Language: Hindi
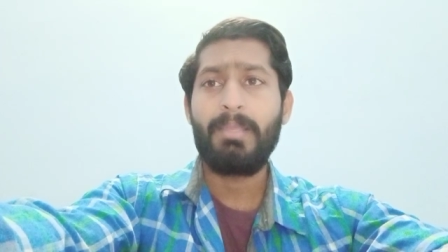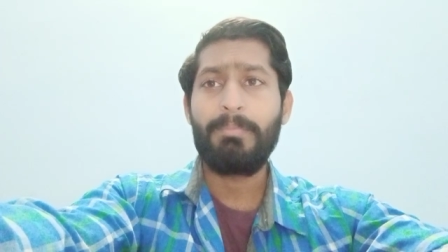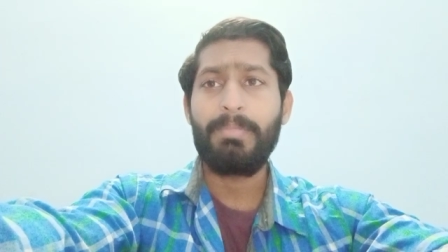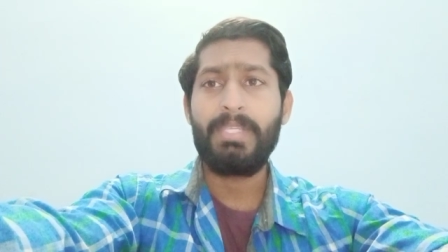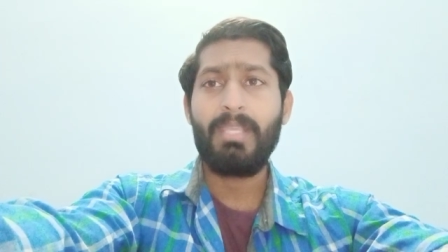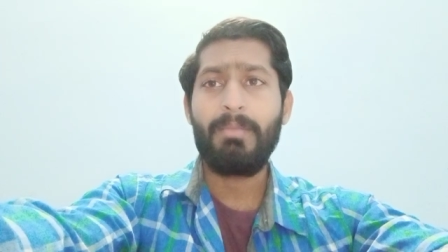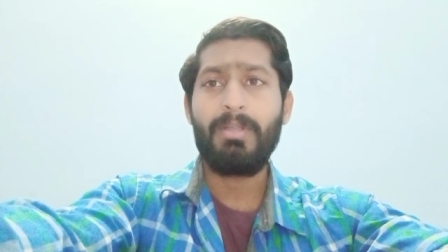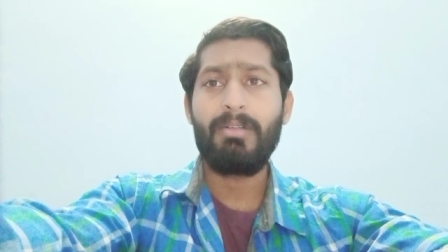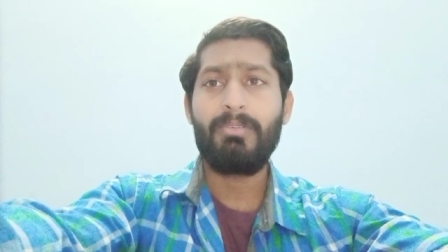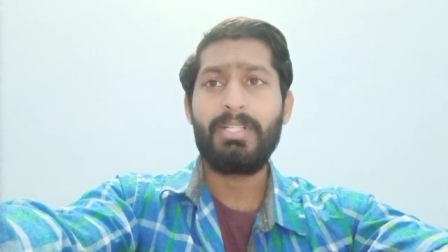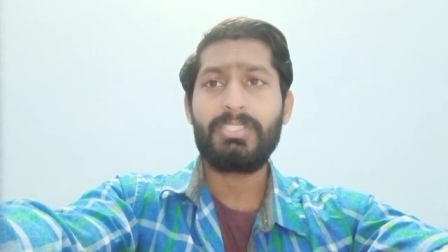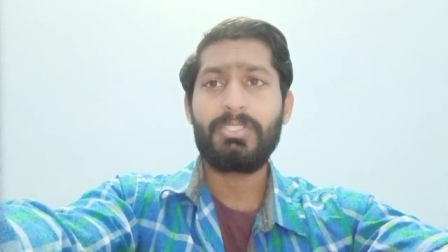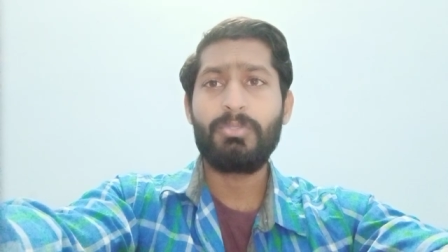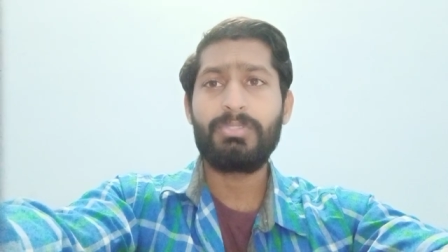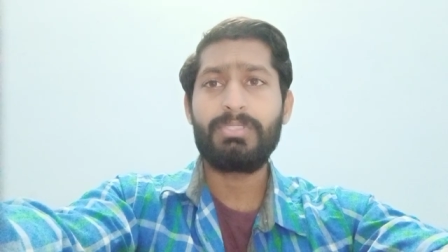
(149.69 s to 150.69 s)
पीएम
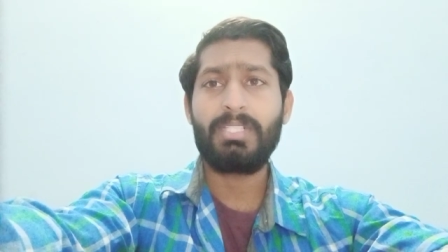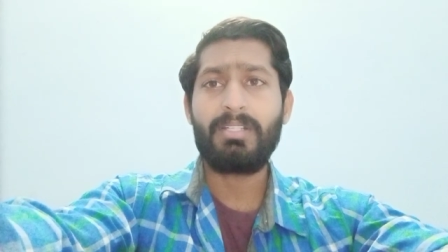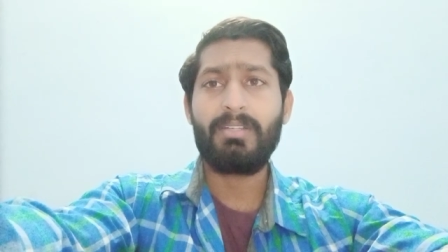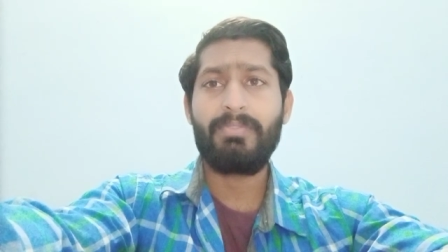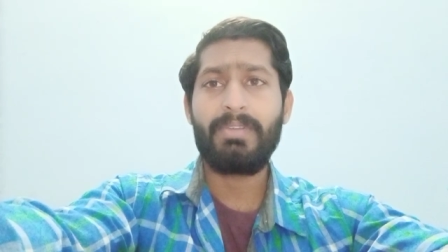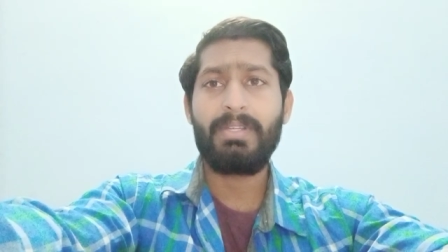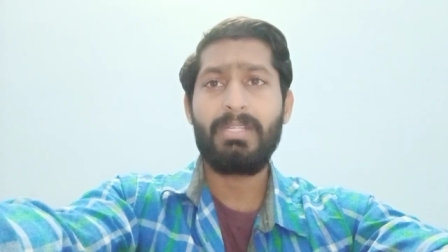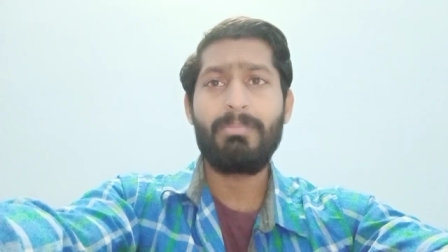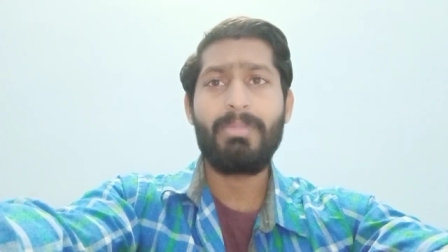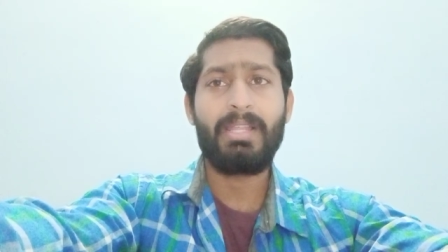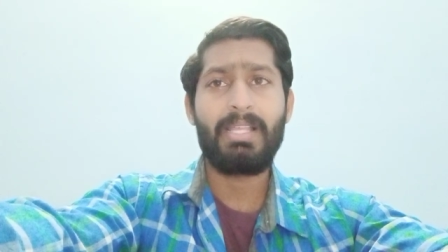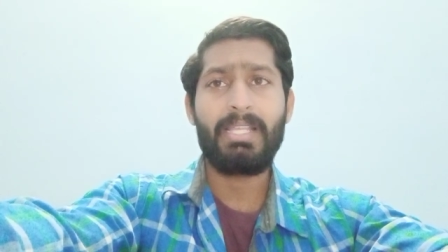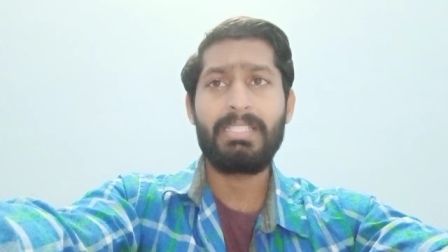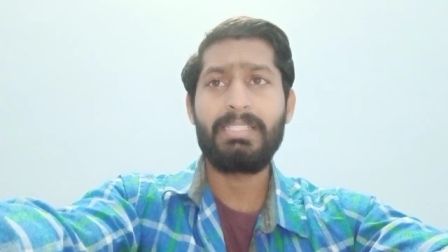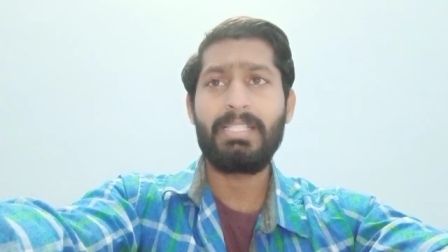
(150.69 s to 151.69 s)
आवास योजना का फंड
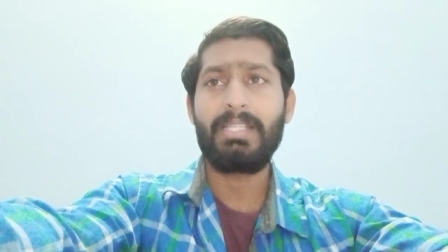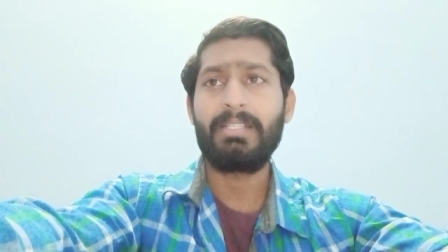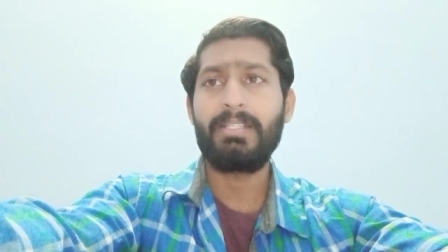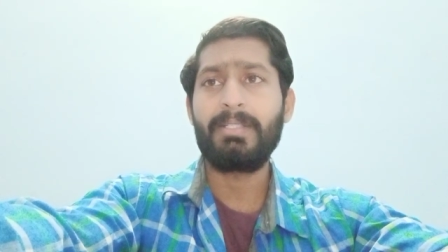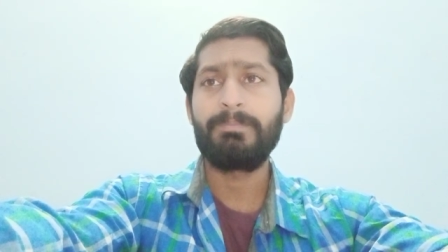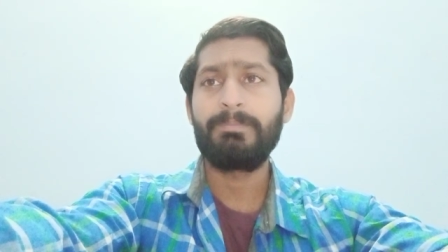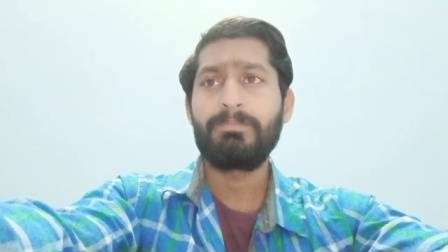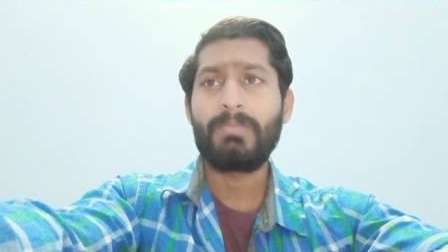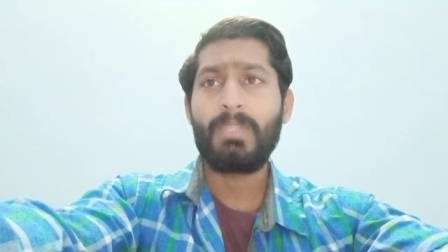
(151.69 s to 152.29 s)
बढ़ाया जाएगा